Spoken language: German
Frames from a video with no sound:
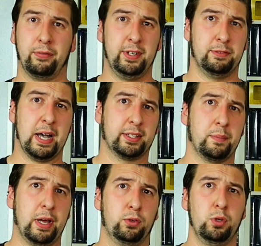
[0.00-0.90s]
von diesem
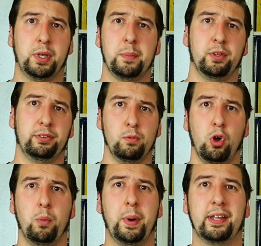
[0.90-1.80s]
Achterbahntyp gibt es in
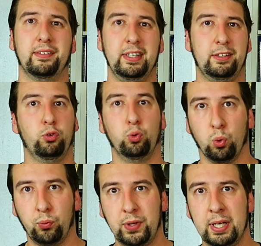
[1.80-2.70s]
Europa jetzt nicht
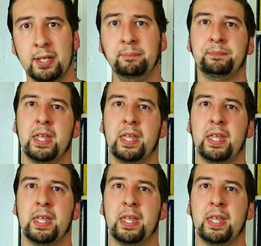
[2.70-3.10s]
so viele.